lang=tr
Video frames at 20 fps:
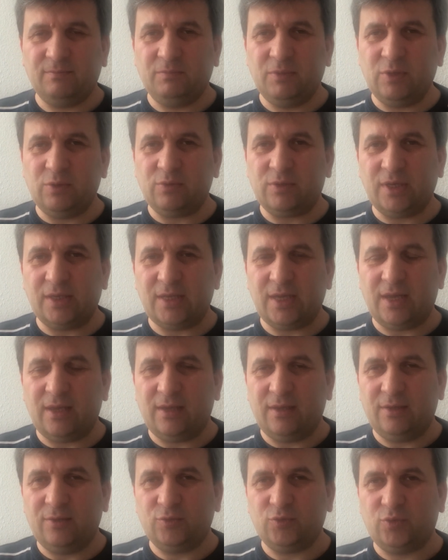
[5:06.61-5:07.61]
Bir
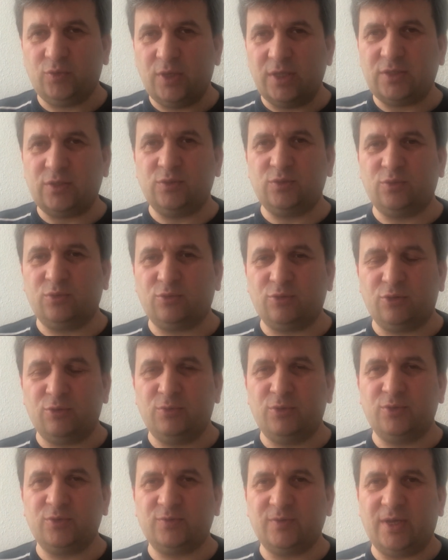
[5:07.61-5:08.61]
ülkede süresiz
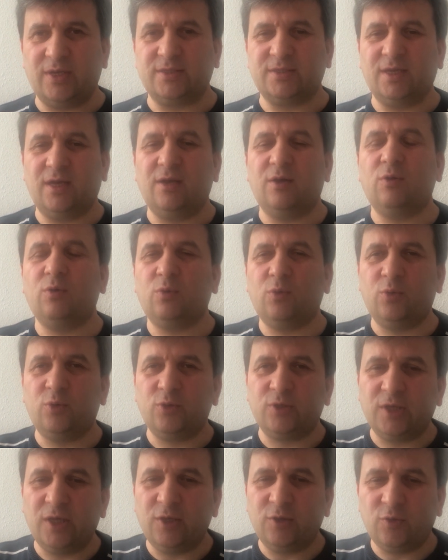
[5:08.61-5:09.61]
oturumunuz varsa o
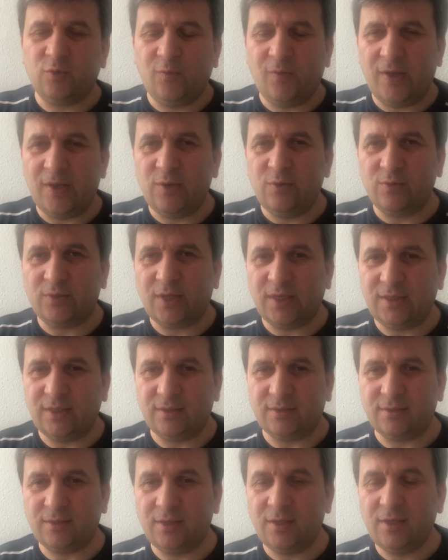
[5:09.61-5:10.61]
ülke güvenli
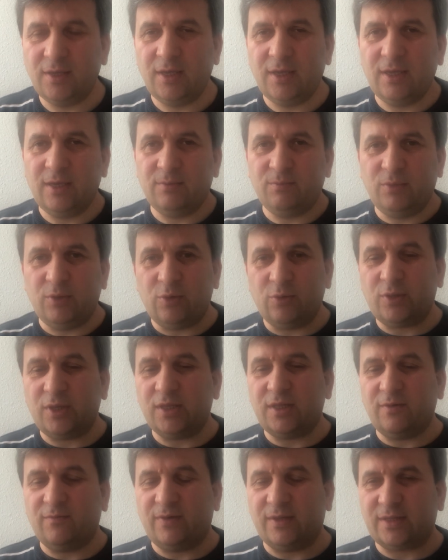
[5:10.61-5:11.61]
ülkedir. Bir
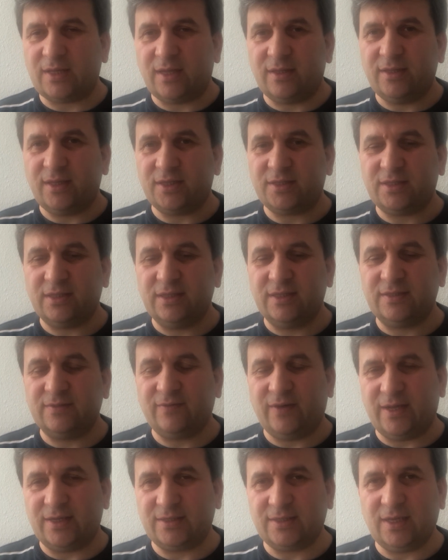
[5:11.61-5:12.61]
ülkede vatandaşlığınız
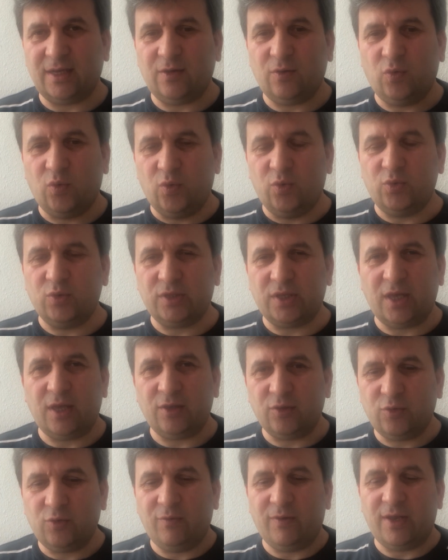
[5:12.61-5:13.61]
varsa o
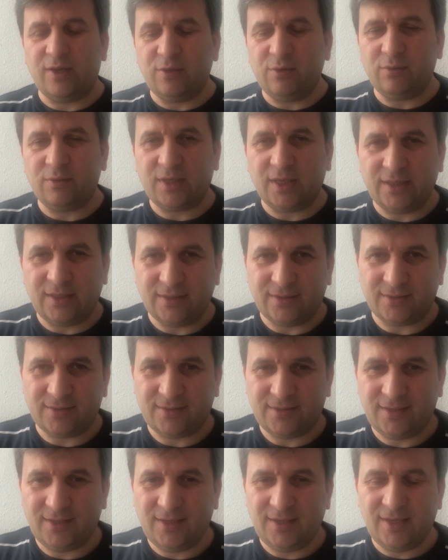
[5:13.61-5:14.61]
ülke güvenli ülkedir.
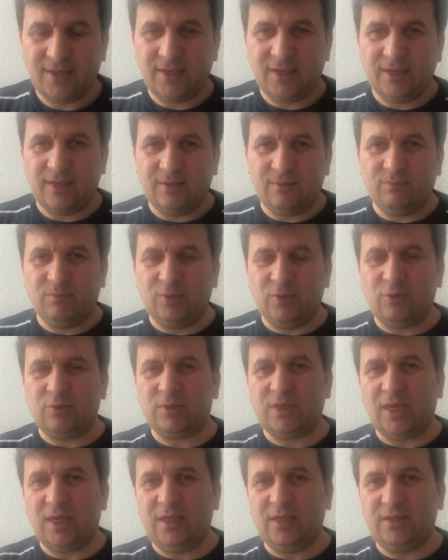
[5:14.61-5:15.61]
Bir
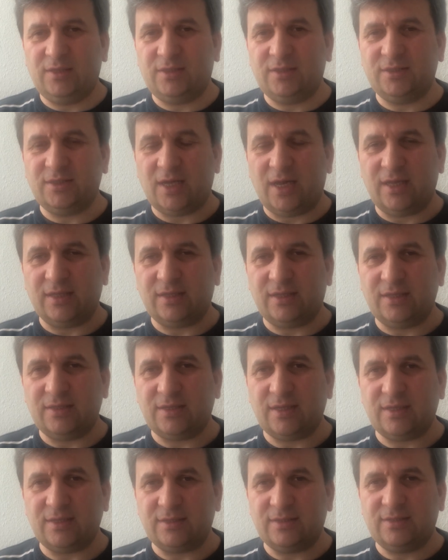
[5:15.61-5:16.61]
ülkeye iltica
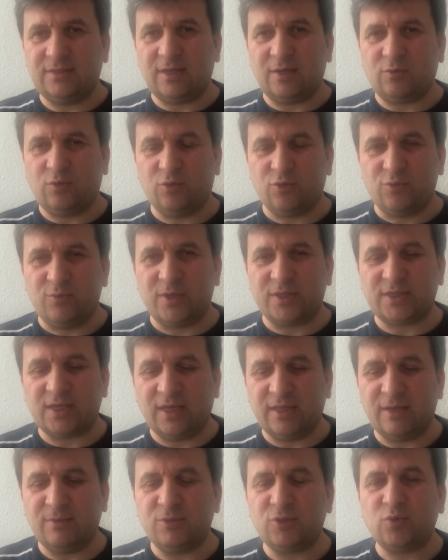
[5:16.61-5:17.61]
ettiyseniz size koruma
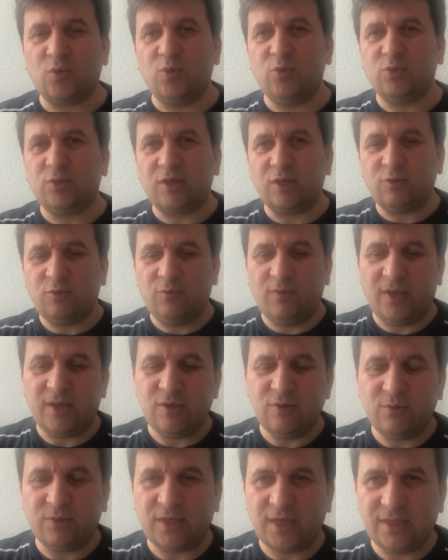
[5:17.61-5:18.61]
sağlamış o ülke
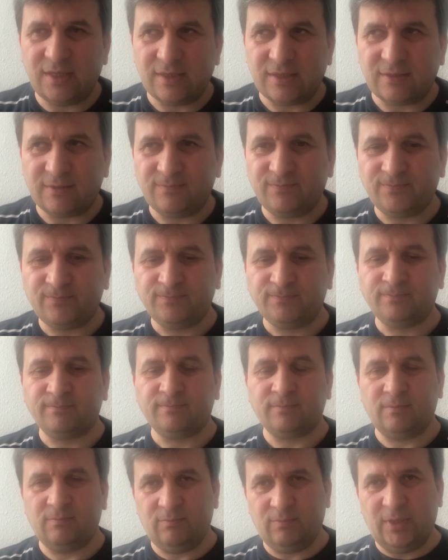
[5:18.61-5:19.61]
güvenli ülkedir.
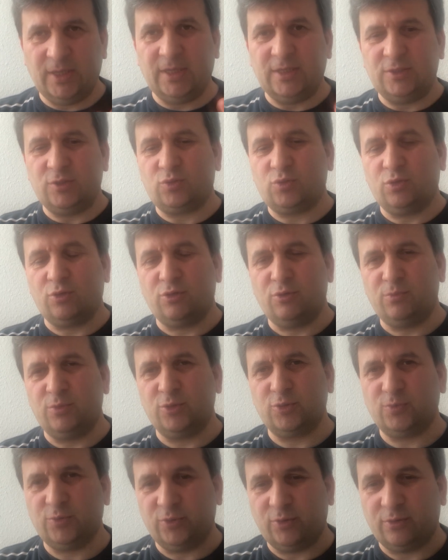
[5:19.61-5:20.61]
Birinci
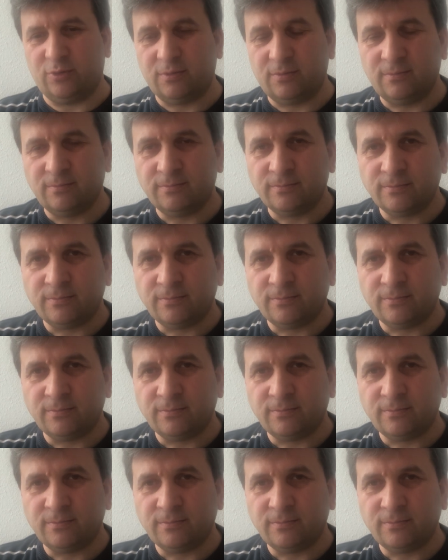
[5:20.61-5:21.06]
sorunuz budur.